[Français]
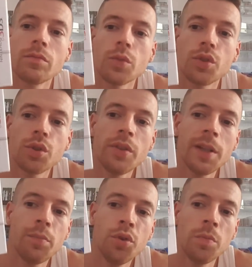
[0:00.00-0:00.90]

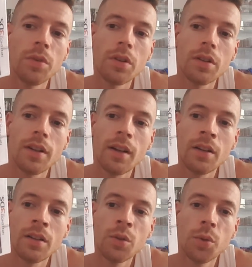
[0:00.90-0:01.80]
Sonic Boom,
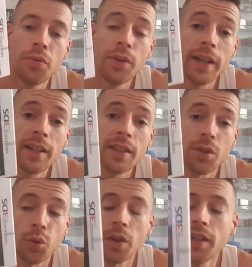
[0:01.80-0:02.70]
le, feu et la glace
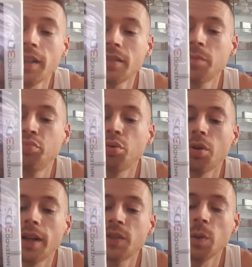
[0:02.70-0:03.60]
sur 3DS
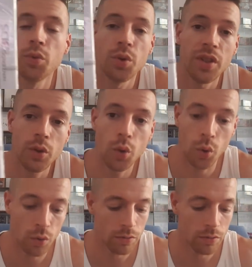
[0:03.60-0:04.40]
pour la somme de 5 euros.